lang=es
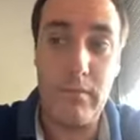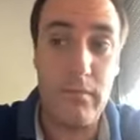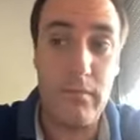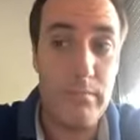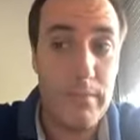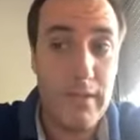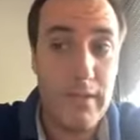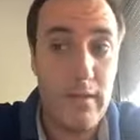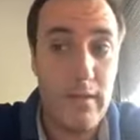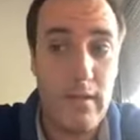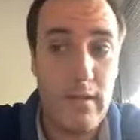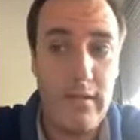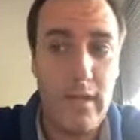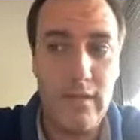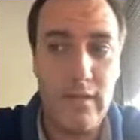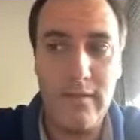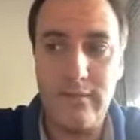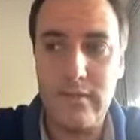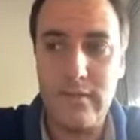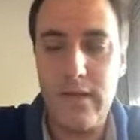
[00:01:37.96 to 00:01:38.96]
para
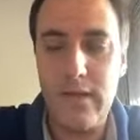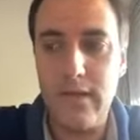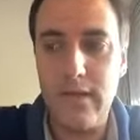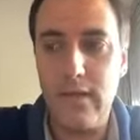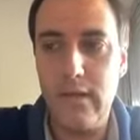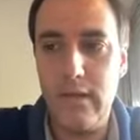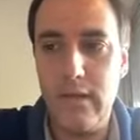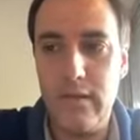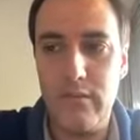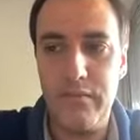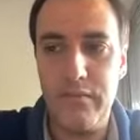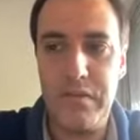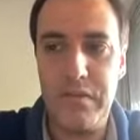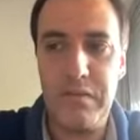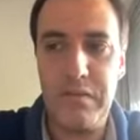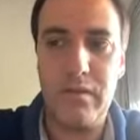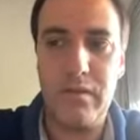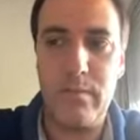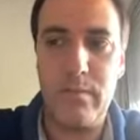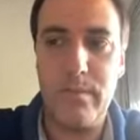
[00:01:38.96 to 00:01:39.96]
analizar y en
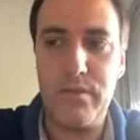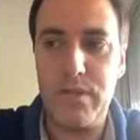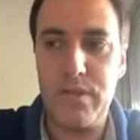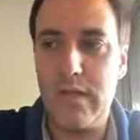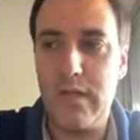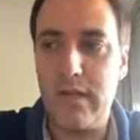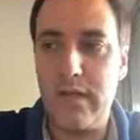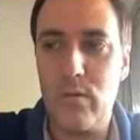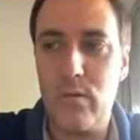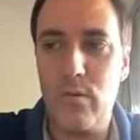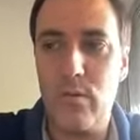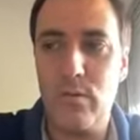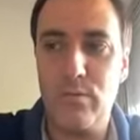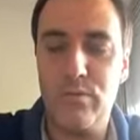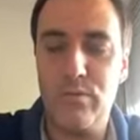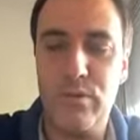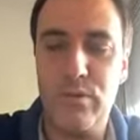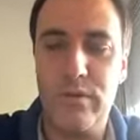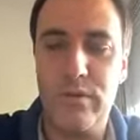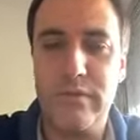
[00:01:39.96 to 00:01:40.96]
definitiva también llegar a
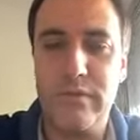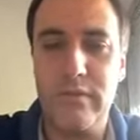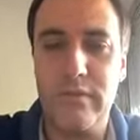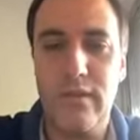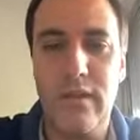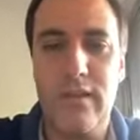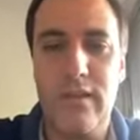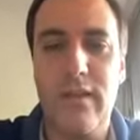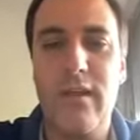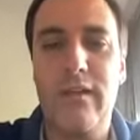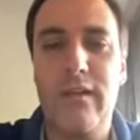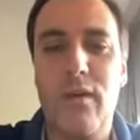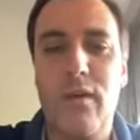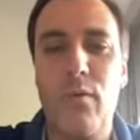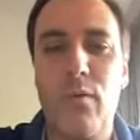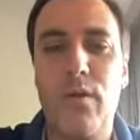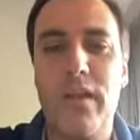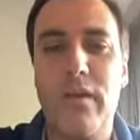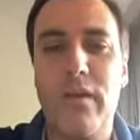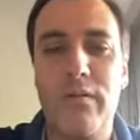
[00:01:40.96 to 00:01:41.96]
conclusiones. Y está, está
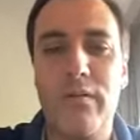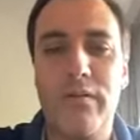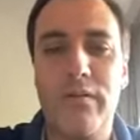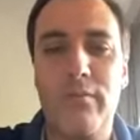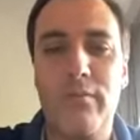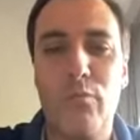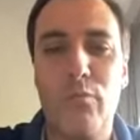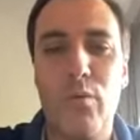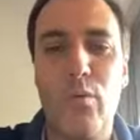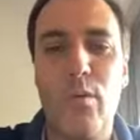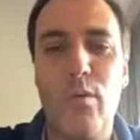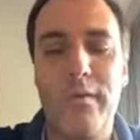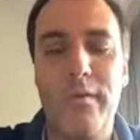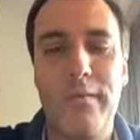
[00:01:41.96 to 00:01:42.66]
bueno, muy bueno.